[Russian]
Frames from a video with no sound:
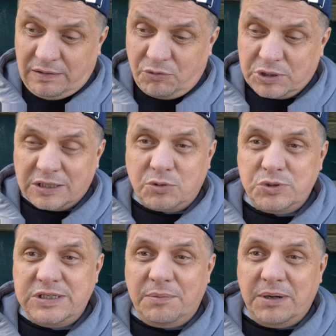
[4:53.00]
Вот так,
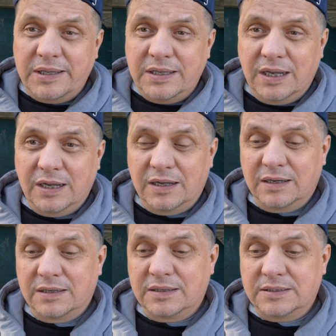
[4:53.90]
друзья мои,
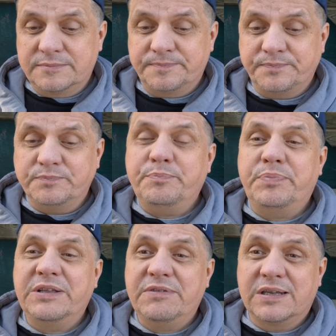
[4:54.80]
а,
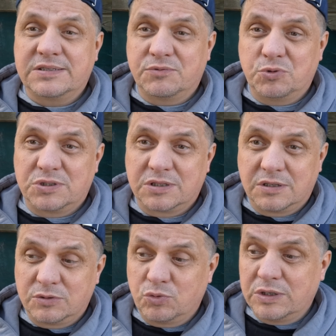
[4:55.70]
привязываются
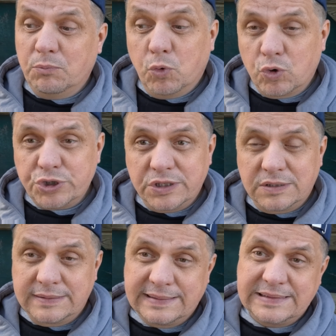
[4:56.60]
колдуны.
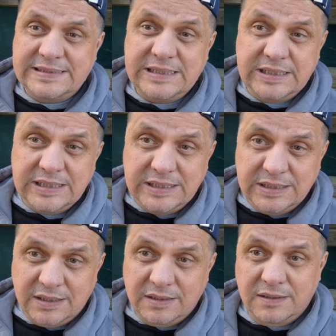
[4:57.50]
Можно, да,
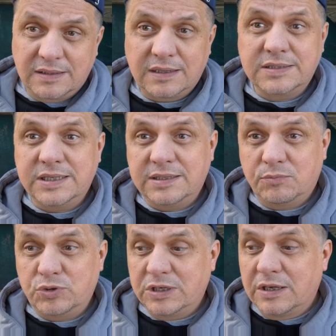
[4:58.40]
стихийно, да,
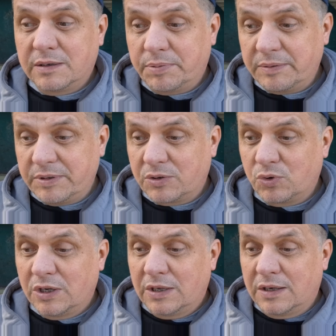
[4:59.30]
где-нибудь
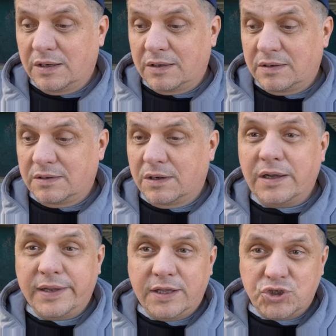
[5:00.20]
примеру, э,
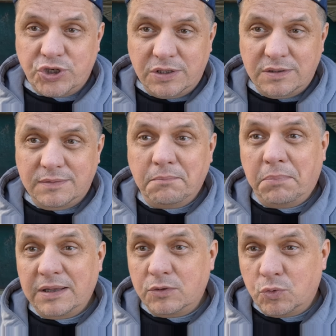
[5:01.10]
речка,
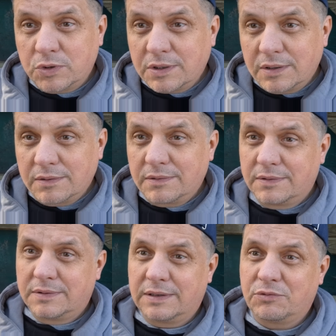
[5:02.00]
болото,
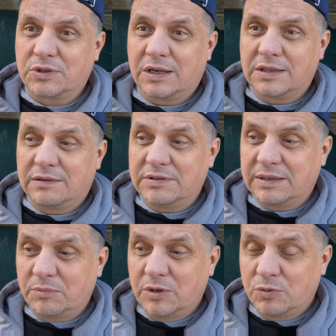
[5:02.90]
да, вот когда вы
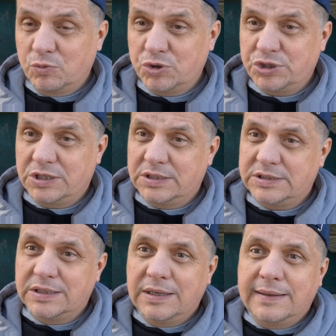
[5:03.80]
там
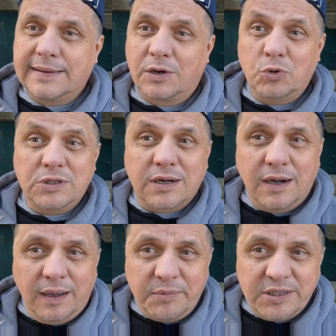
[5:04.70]
уезжаете, какой-то
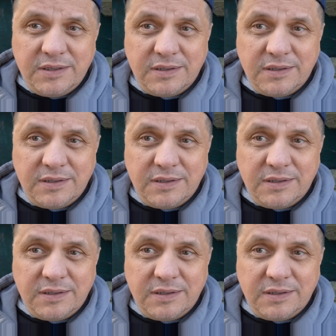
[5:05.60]
камень,